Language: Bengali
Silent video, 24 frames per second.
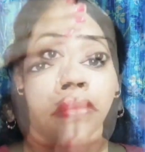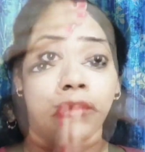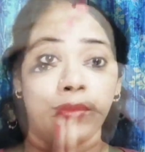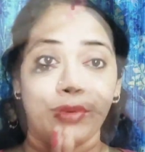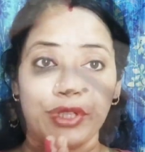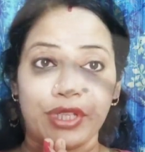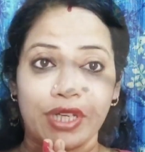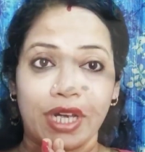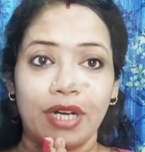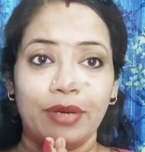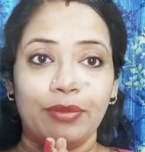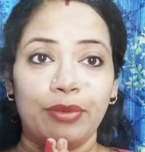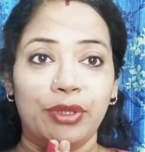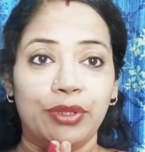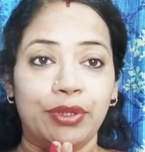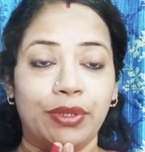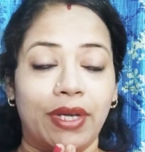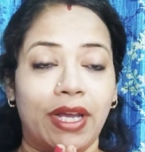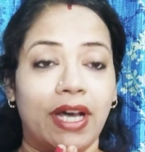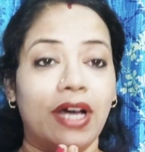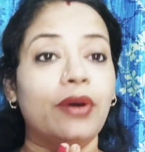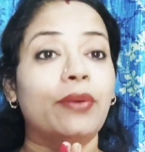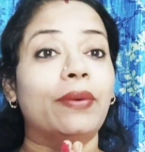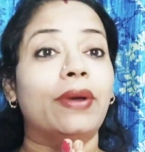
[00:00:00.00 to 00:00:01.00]
নমস্কার
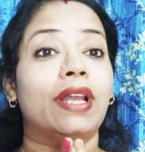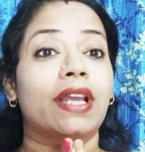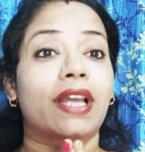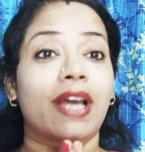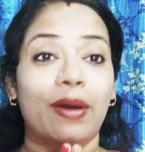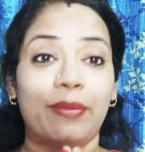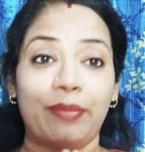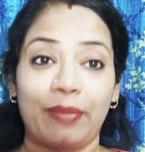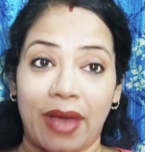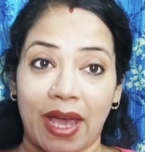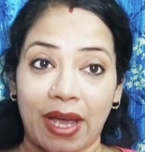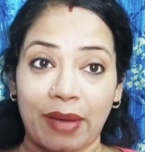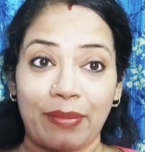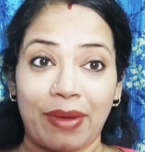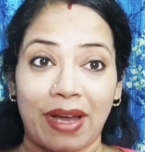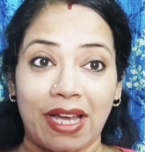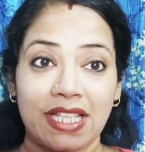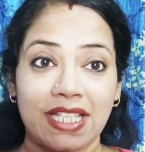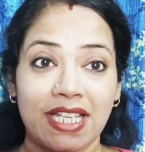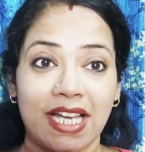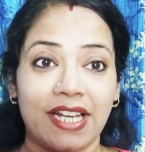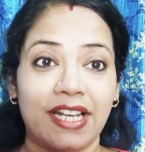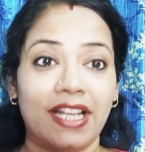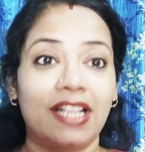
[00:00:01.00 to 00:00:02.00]
বন্ধুরা ওয়েলকাম ব্যাক
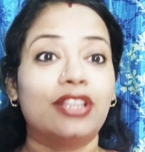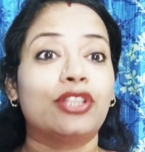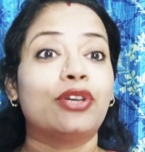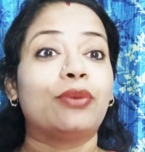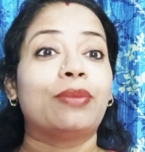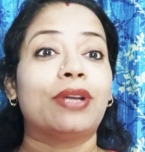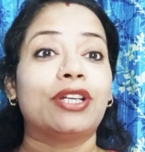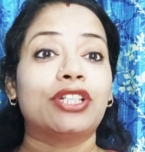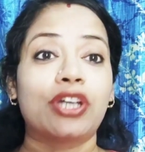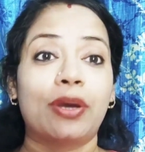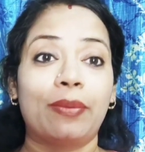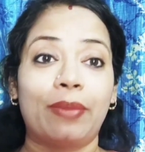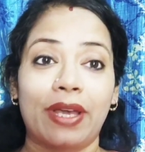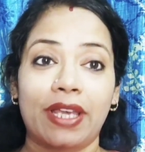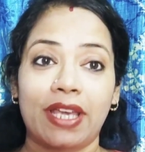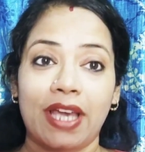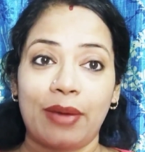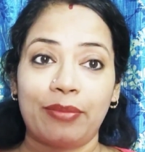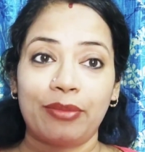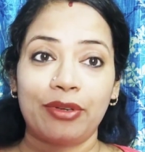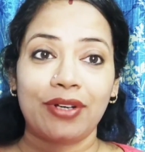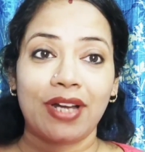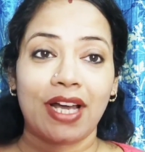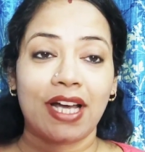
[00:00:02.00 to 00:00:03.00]
মাই চ্যানেল তোমরা সবাই
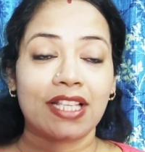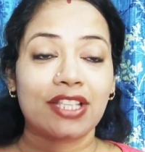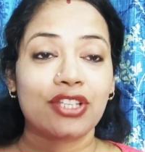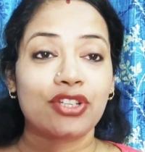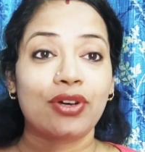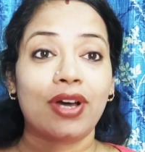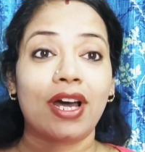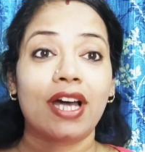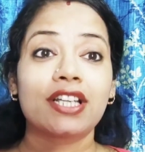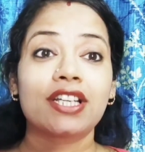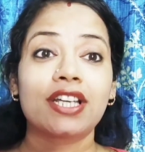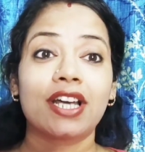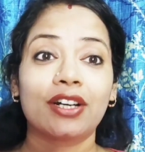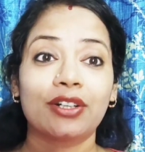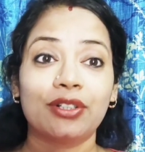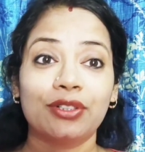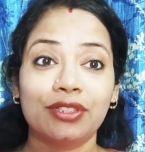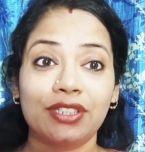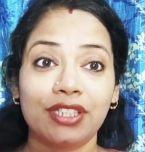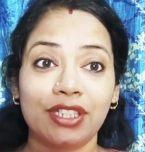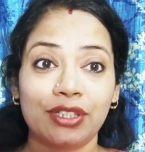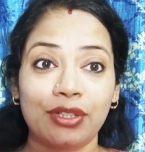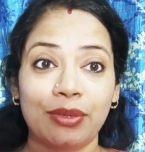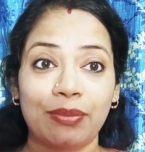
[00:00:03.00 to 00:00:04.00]
কেমন আছো আশা
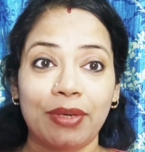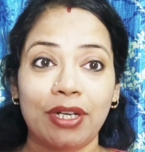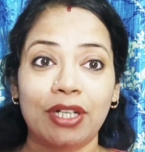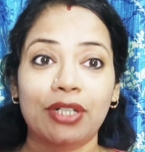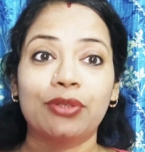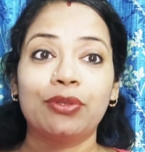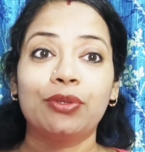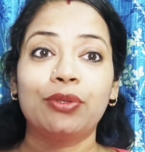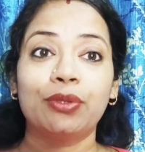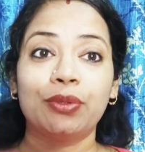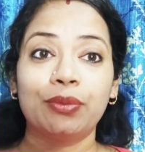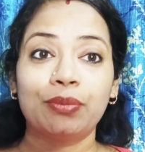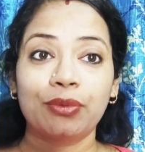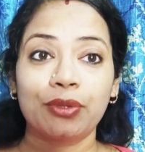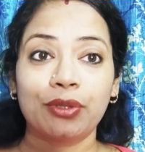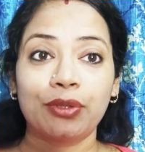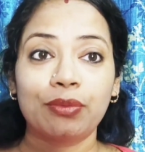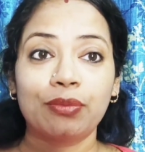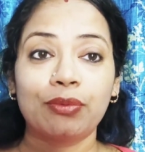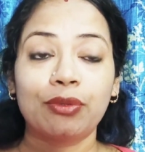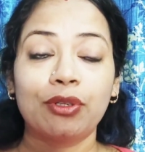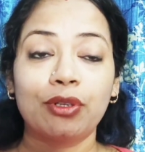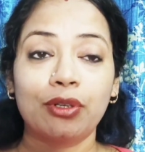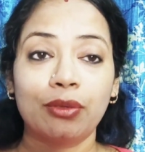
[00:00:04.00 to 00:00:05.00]
করছি তোমরা খুব
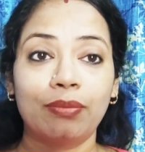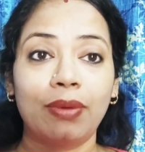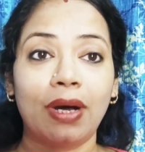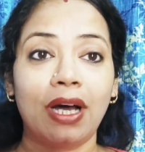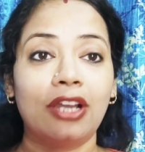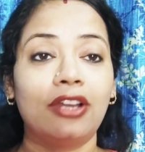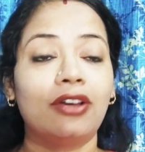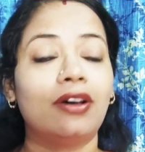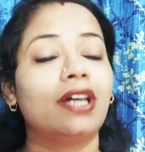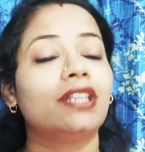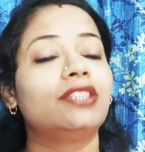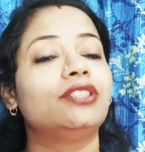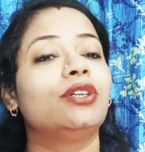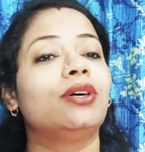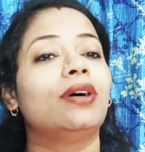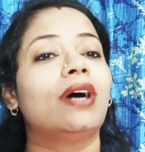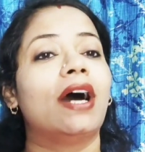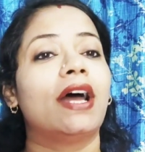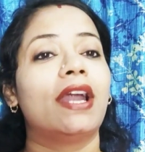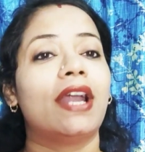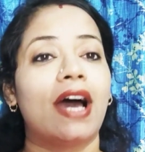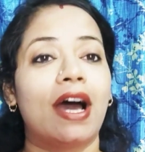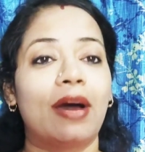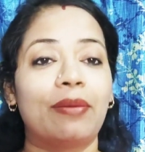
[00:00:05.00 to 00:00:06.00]
খুব খুব ভালো আছো
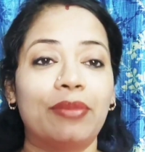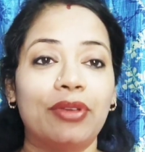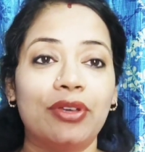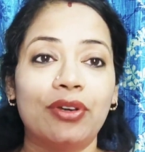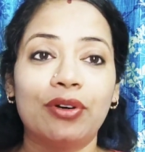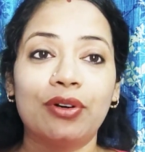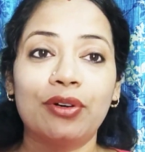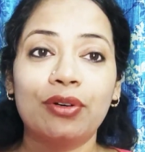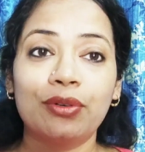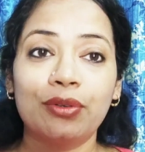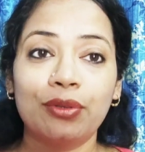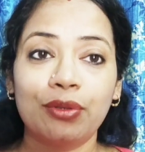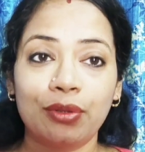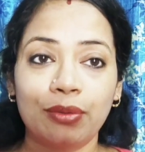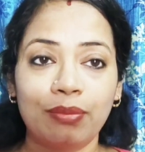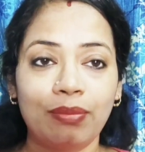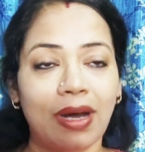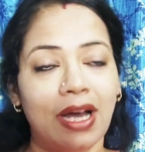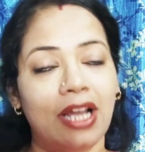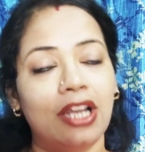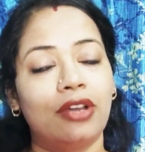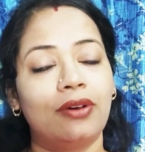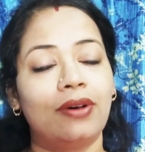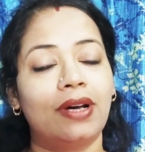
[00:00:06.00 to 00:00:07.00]
আর আমিও খুব
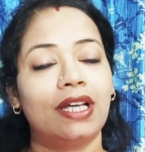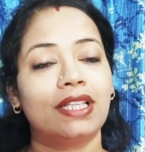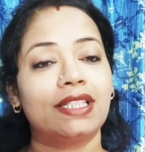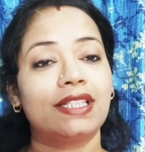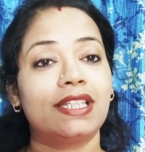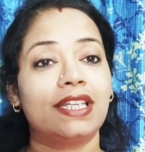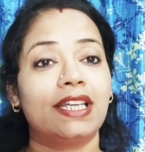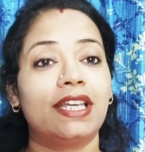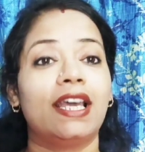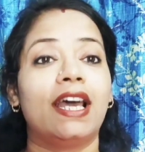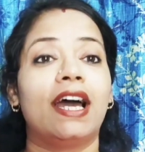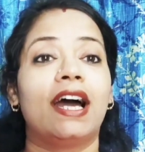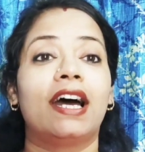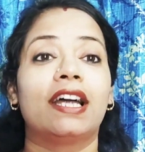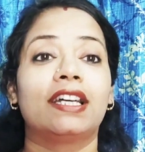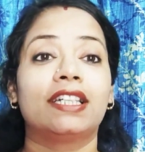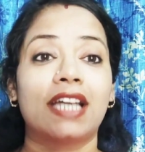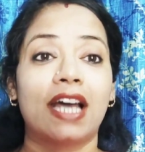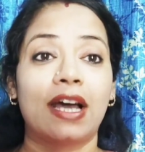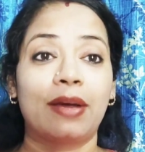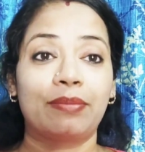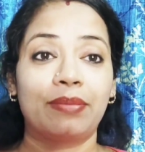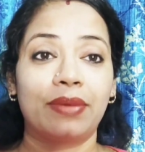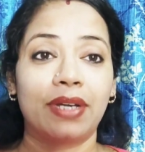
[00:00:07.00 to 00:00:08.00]
ভালো আছি আর
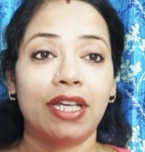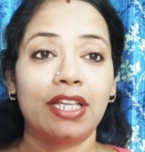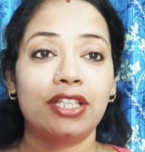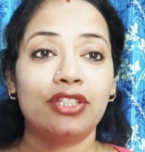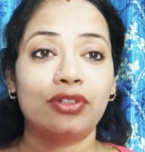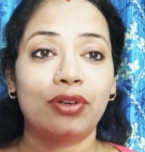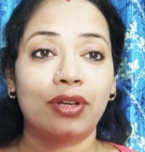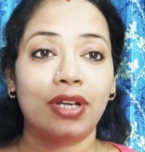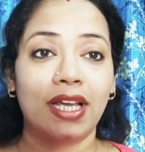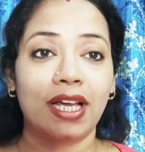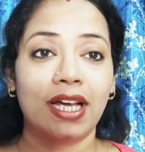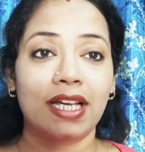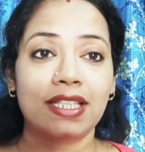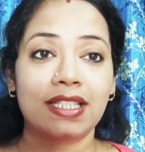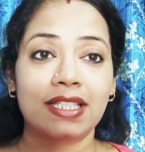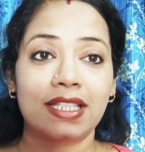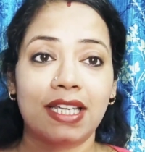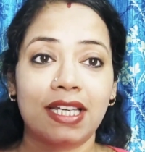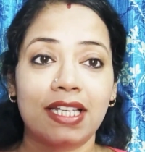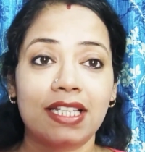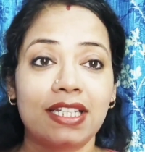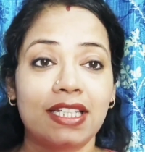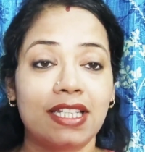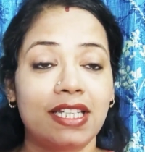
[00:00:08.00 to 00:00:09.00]
সামনেই চলে
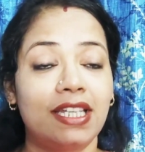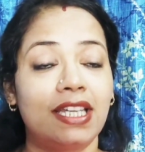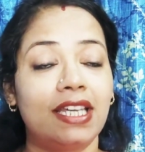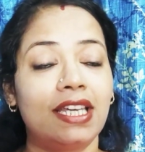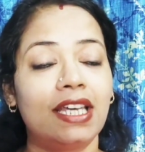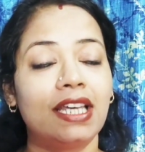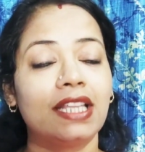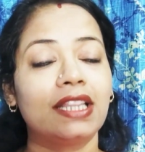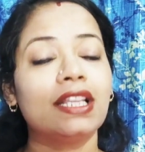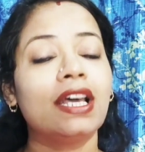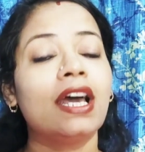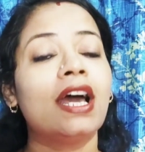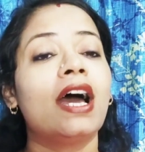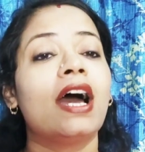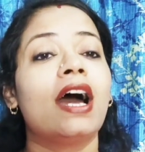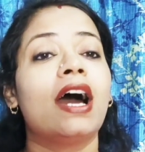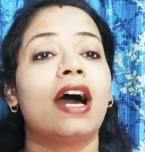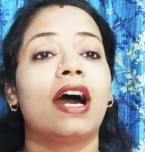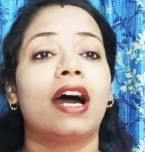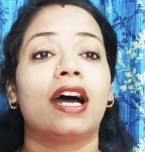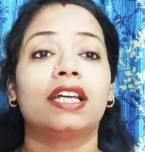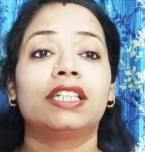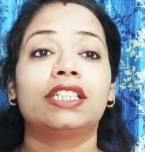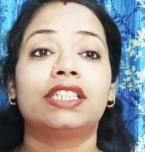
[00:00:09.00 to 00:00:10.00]
আসছে শীত
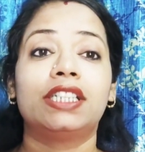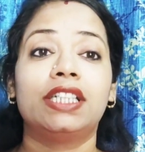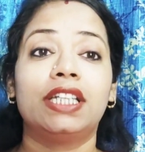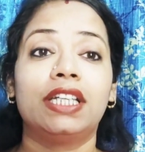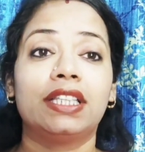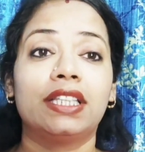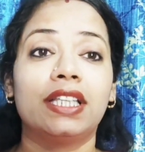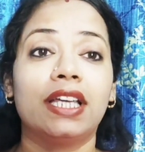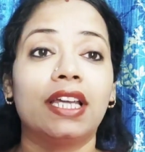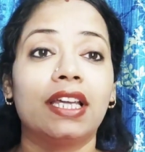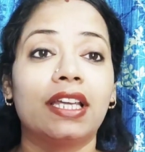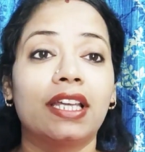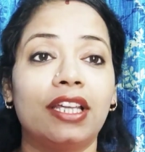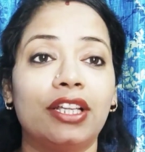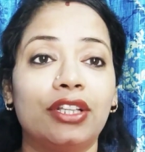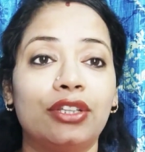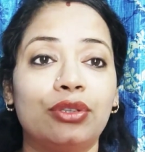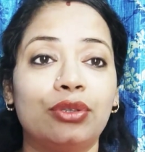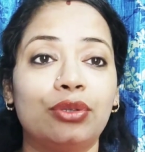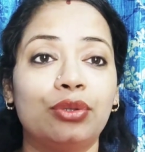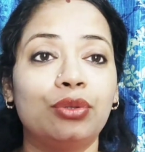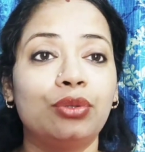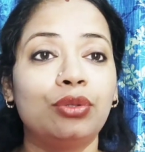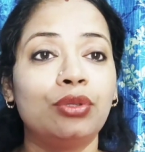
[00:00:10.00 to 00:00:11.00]
আর শীতের
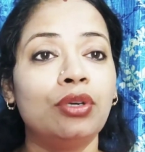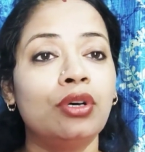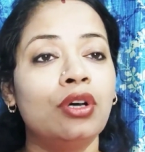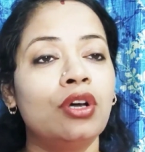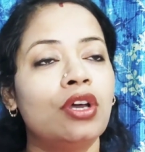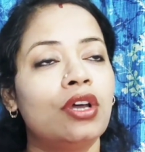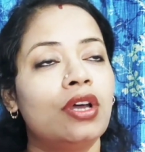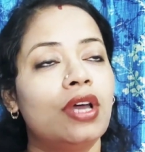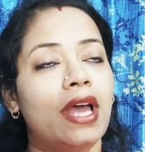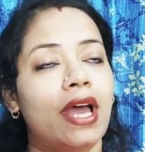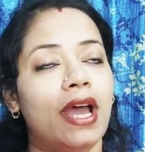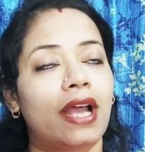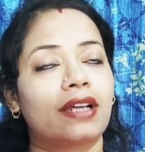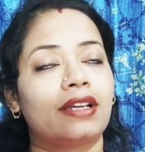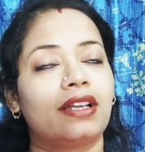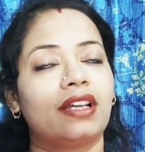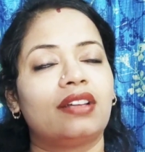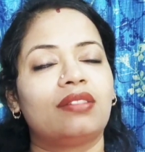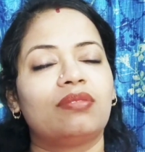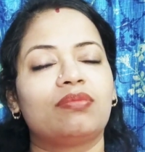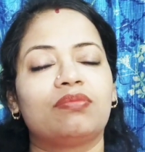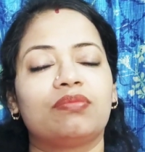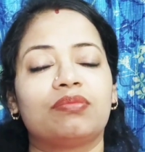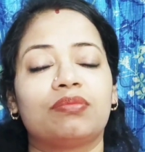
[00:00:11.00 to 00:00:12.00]
কিন্তু একটা